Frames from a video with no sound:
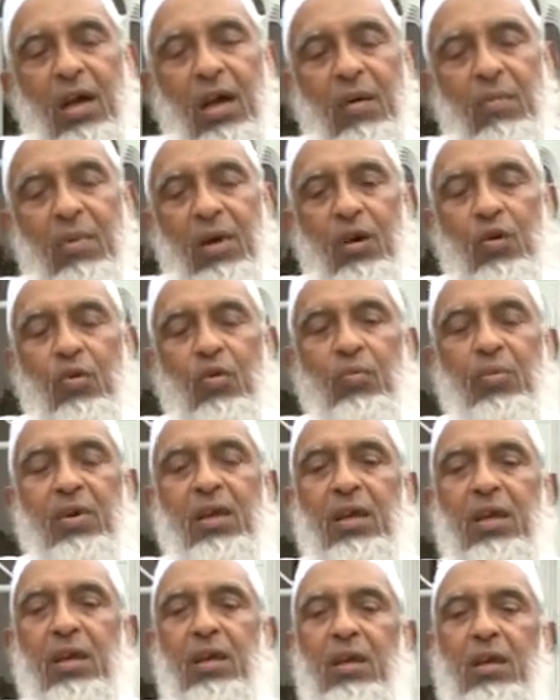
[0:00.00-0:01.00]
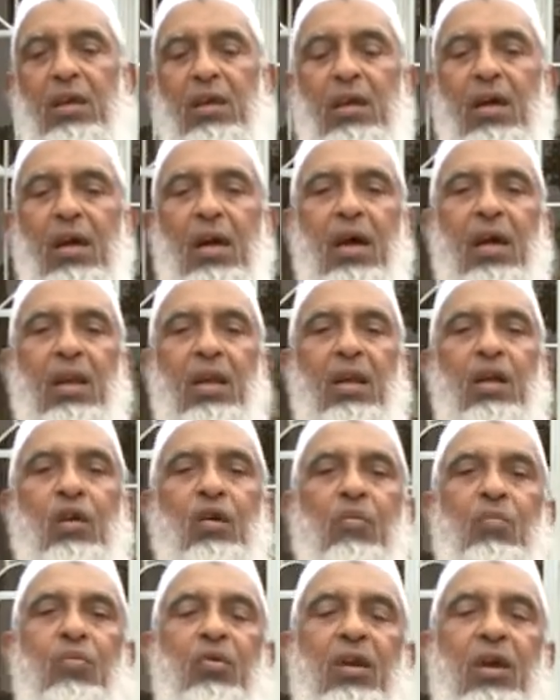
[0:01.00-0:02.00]
আমার নবীকে আল্লাহ
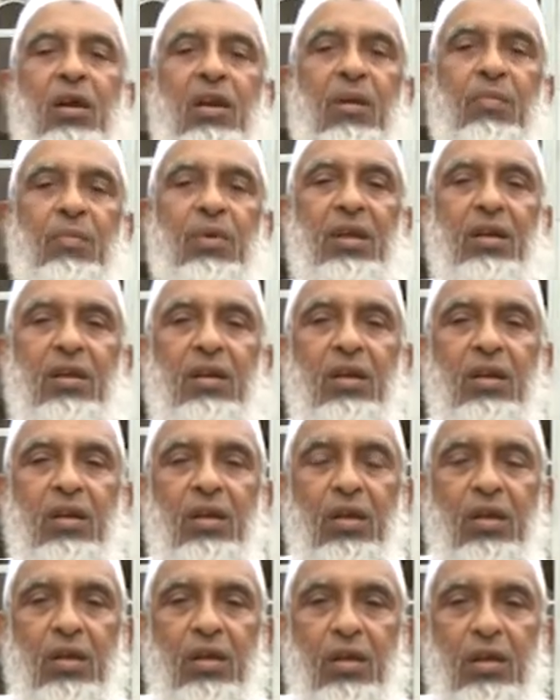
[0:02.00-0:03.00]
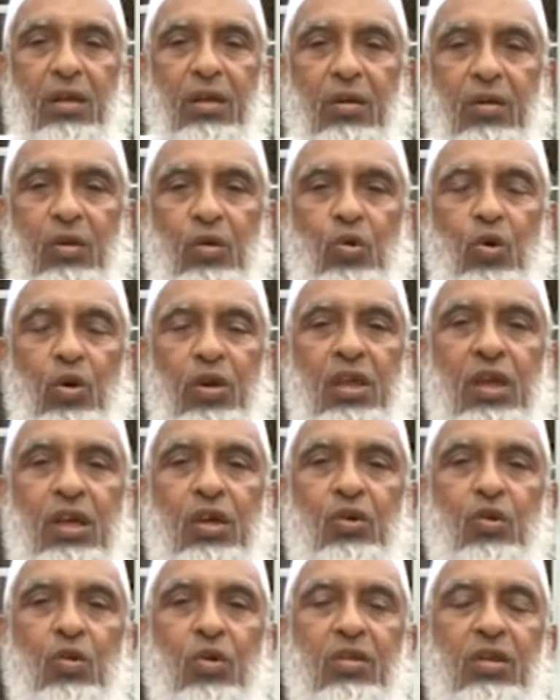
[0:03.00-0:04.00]
রবুল আলমিন দৈহিক
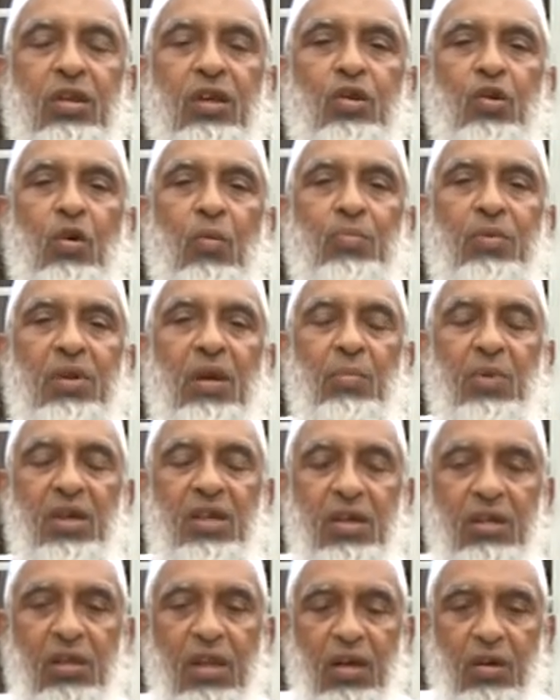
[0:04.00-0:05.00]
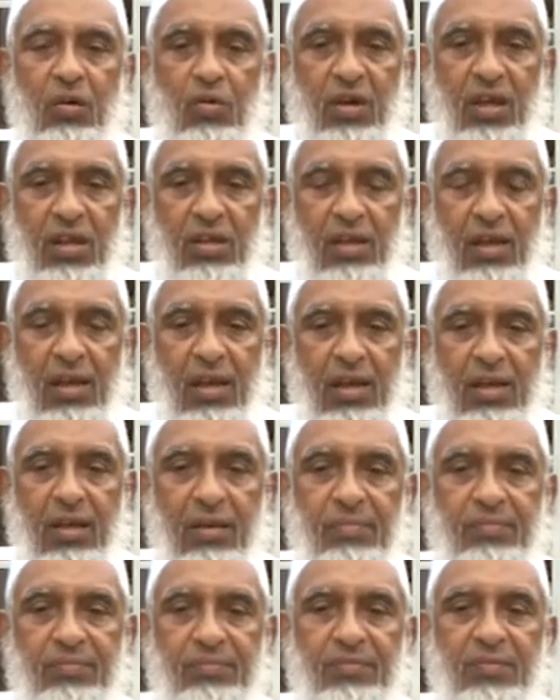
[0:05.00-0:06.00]
শক্তি সবচেয়ে বেশি দান করেছিলেন
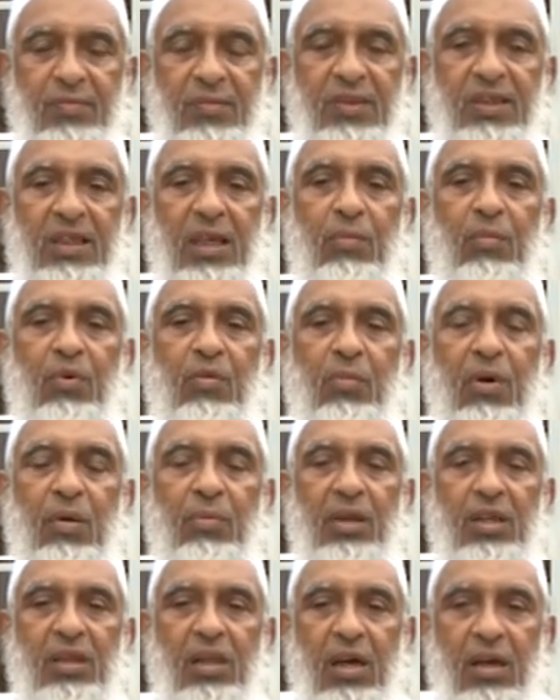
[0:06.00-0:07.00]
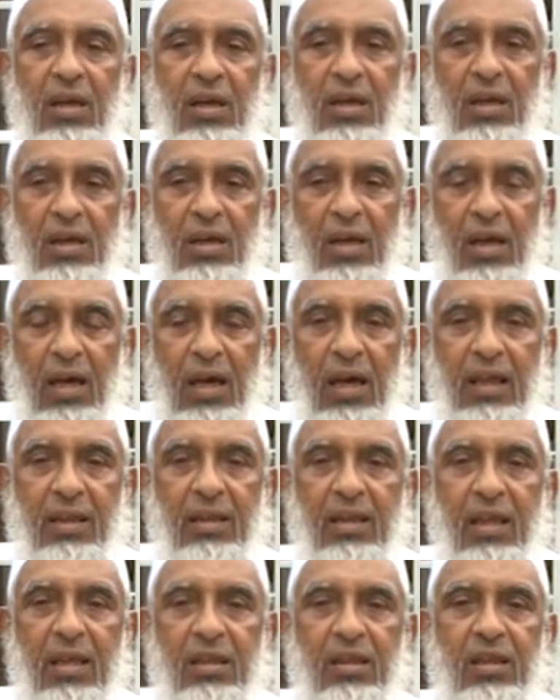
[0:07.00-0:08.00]
যেমনভাবে তার
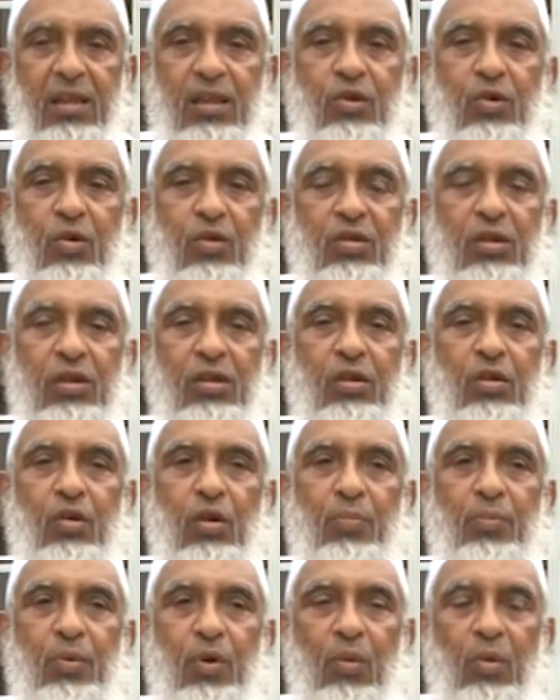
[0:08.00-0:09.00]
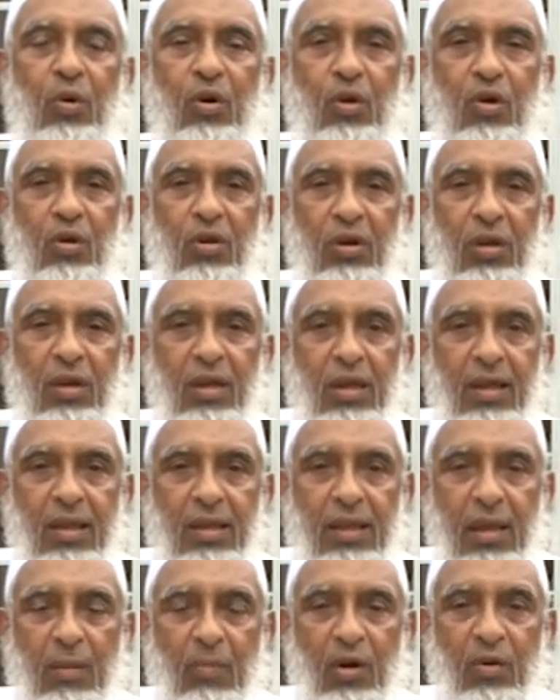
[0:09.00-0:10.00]
আধ্যাত্মিক শক্তি ছিল প্রবল
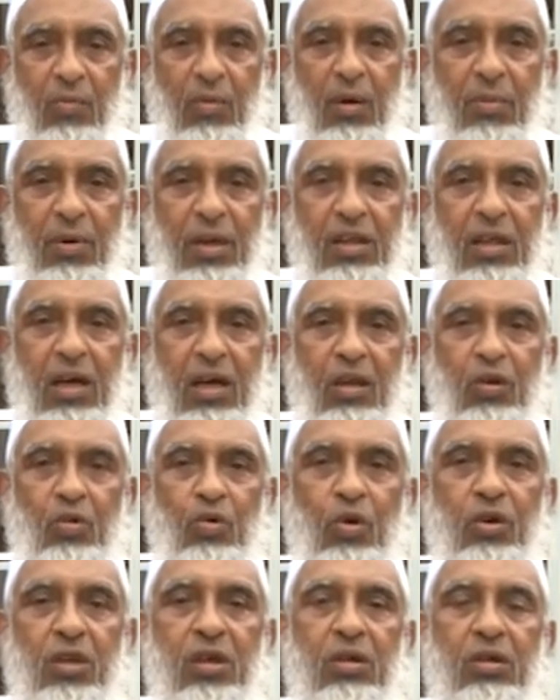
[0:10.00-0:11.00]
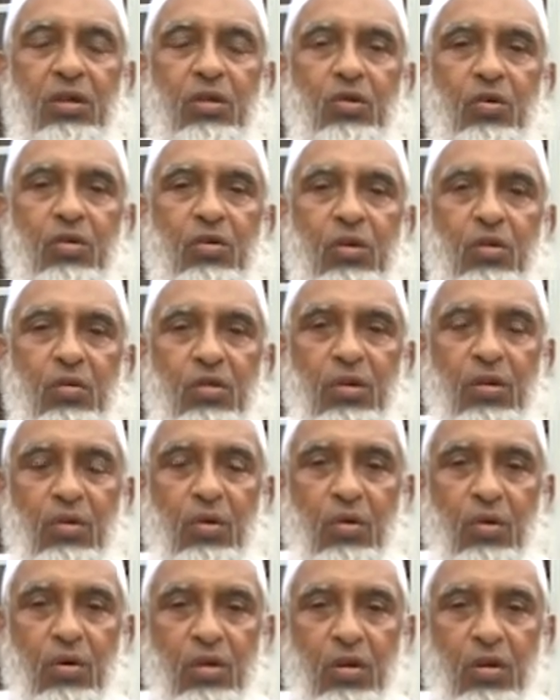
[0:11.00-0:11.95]
তেমনভাবে তার দৈহিক শক্তিও ছিল